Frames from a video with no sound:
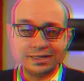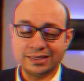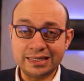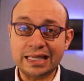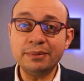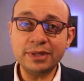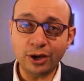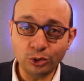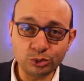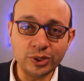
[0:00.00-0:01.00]
دي دي
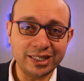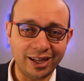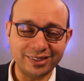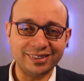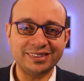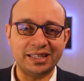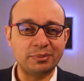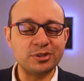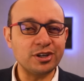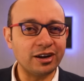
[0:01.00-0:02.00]
كيمياء عضويه
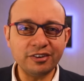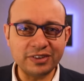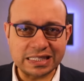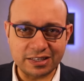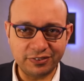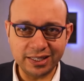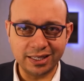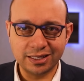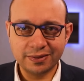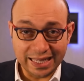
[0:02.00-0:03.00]
حضرتك مش اراء
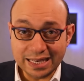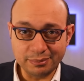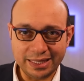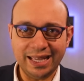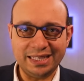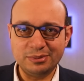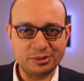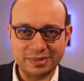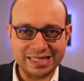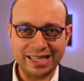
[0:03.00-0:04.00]
فلسفيه علم يعني
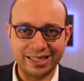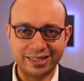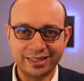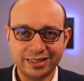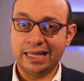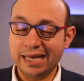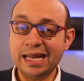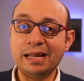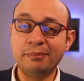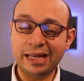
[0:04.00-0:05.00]
مش مزاج يعني
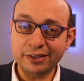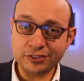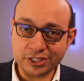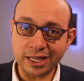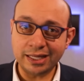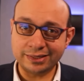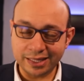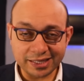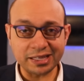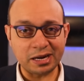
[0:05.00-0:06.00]
انا لما الاقي في الشارع
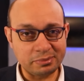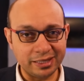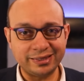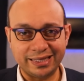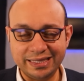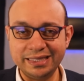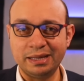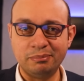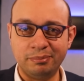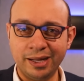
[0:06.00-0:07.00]
ثلاث عربيات راكنين
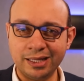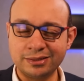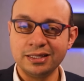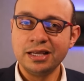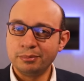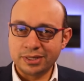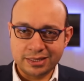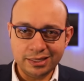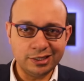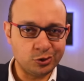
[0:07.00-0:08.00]
جنب بعض
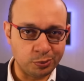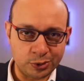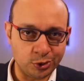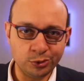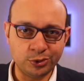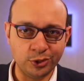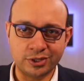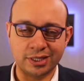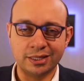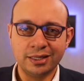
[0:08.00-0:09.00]
مرسيدس وبيجو
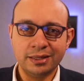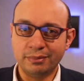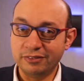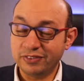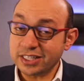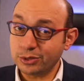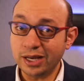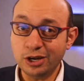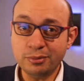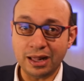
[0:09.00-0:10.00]
وتويوتا ما ينفعش
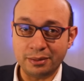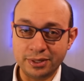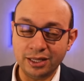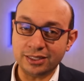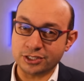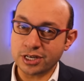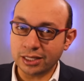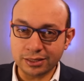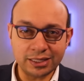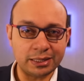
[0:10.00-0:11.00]
اقول عليهم عربيات عشان
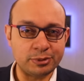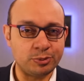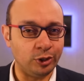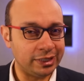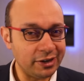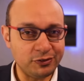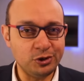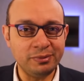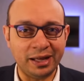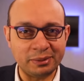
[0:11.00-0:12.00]
حضرتك مش معترف ان
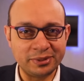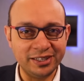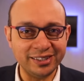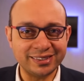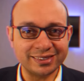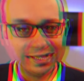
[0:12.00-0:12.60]
هم عربيات